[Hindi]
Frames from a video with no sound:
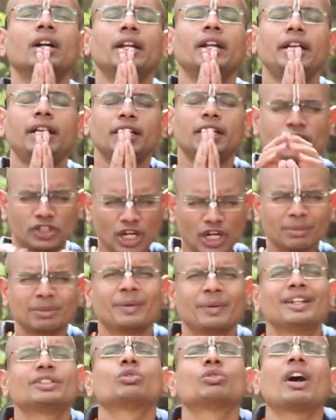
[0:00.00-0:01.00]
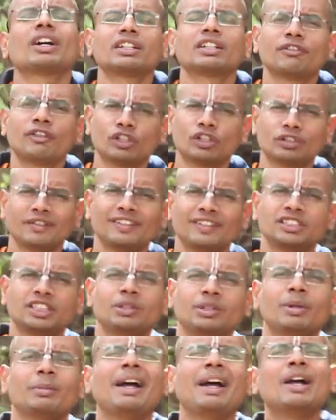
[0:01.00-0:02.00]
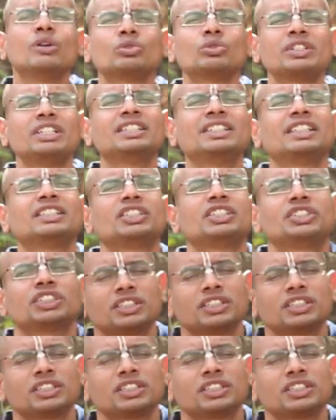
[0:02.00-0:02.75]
हरे कृष्ण आप सभी का स्वागत है फिलोसफी सीरीज में मैं हूँ श्री चैतन